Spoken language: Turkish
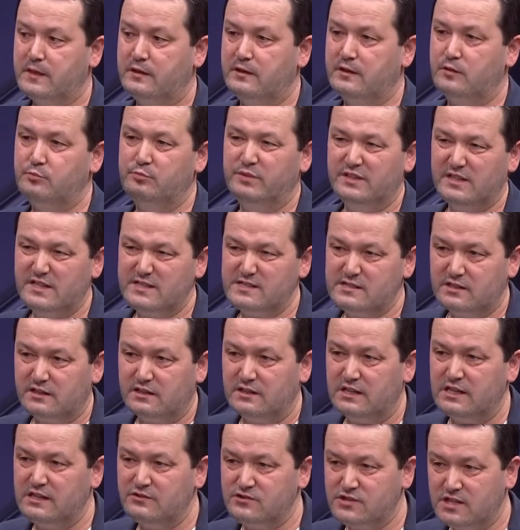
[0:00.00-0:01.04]
Biraz
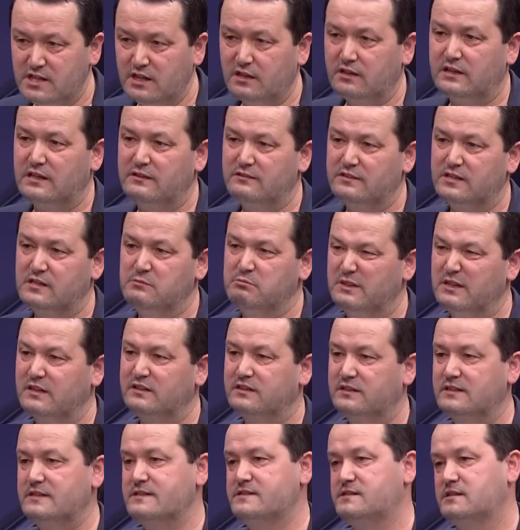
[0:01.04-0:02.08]
Çok. gevşek
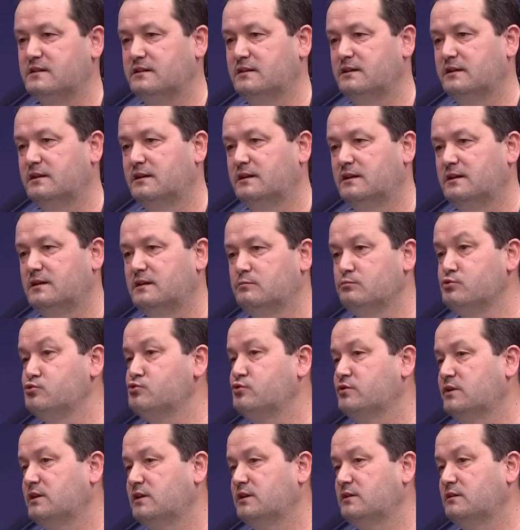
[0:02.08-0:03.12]
davranmaktansa bu evet.
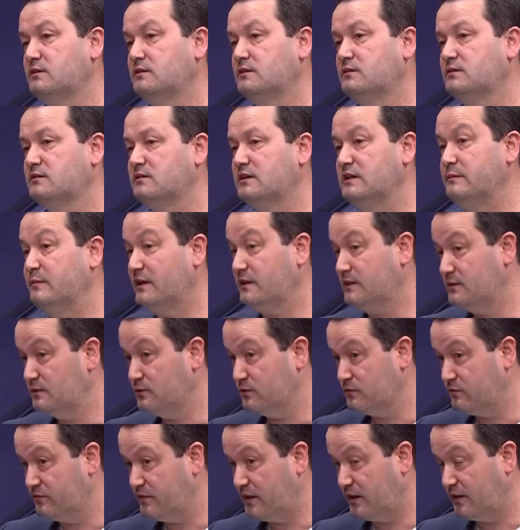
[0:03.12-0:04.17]
süreyi
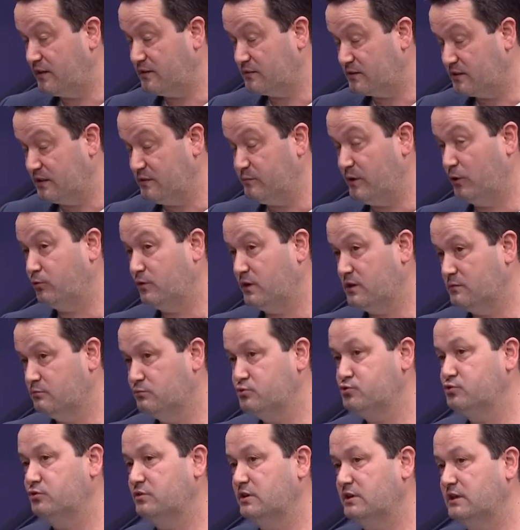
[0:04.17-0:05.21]
kıymetli kıymetli olan bu
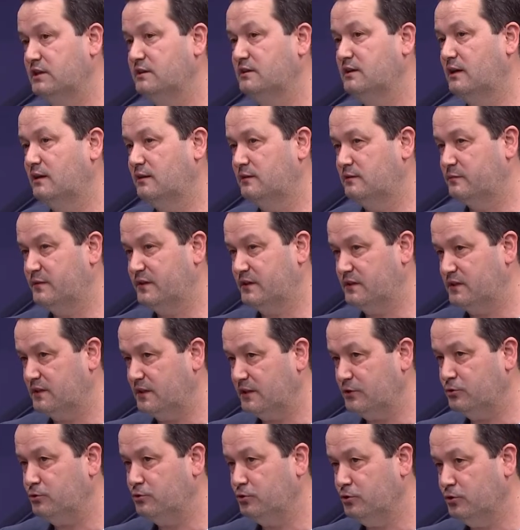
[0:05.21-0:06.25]
süreyi iyi değerlendirmek
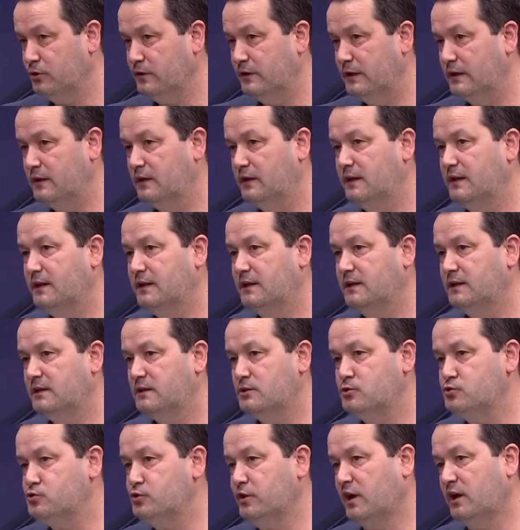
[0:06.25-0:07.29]
gerekiyor. Evet.
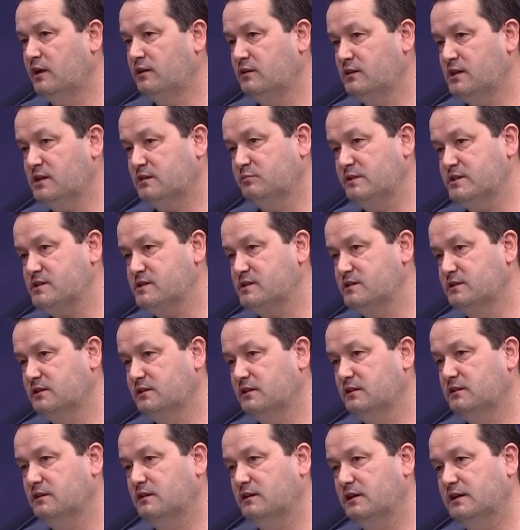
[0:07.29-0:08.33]
Sürenin
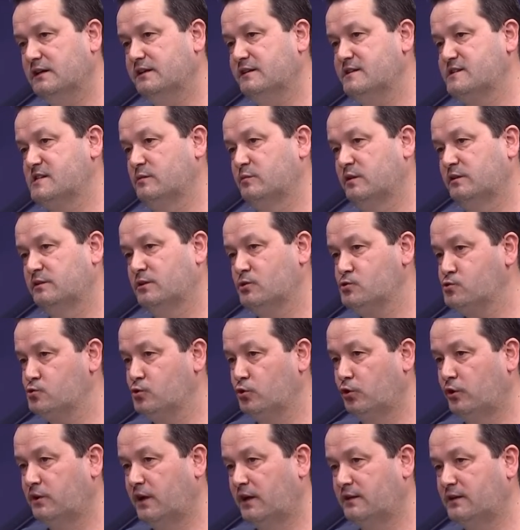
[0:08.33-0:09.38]
artması aynı zamanda
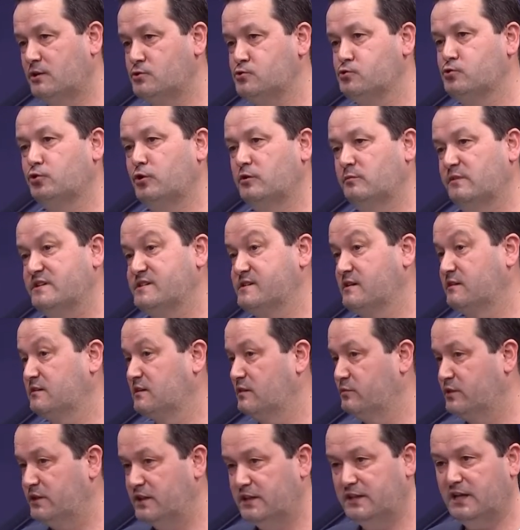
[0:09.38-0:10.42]
soruların da zor olması
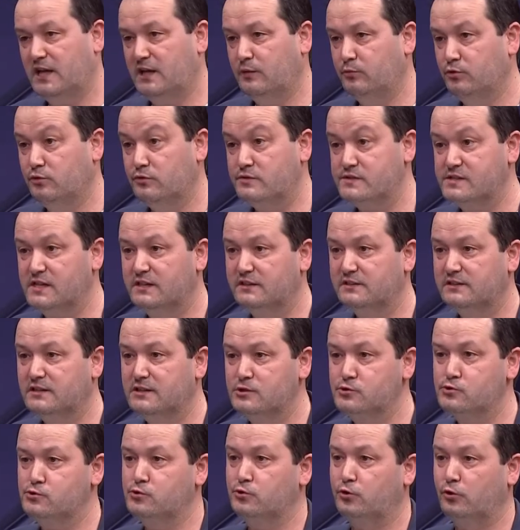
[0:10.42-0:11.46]
anlamına gelmiyor. Zaten
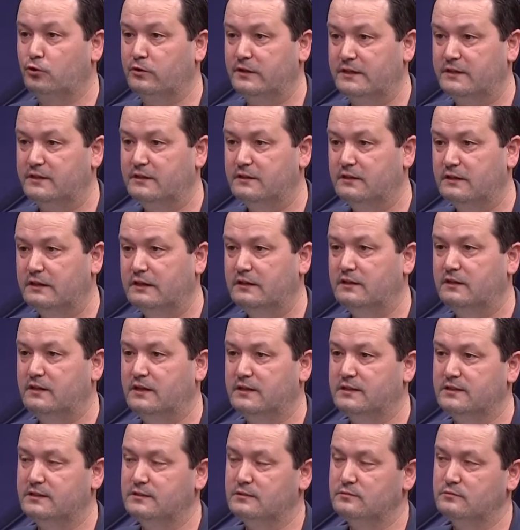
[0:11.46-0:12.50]
sorular
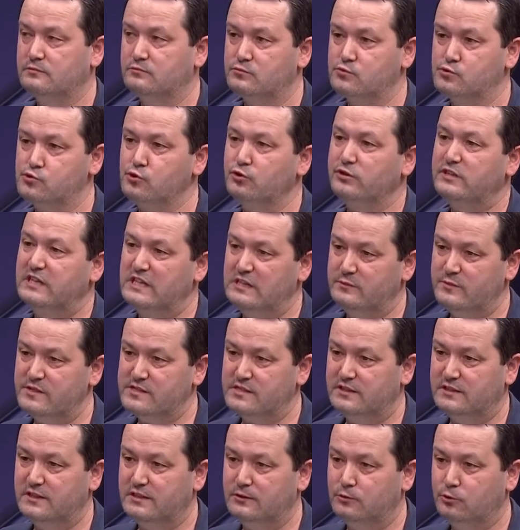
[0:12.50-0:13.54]
yani zor
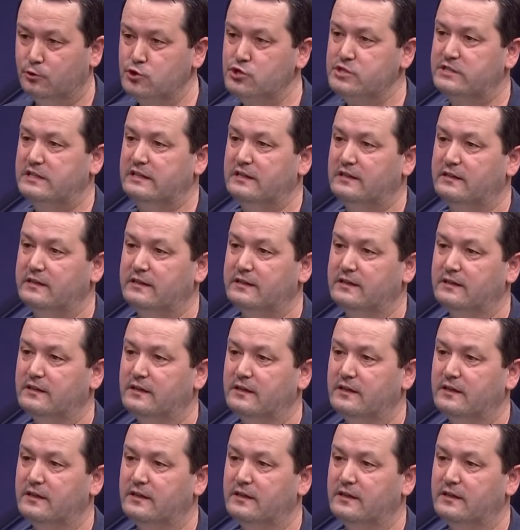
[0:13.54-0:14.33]
kelimesi de hoş değildi.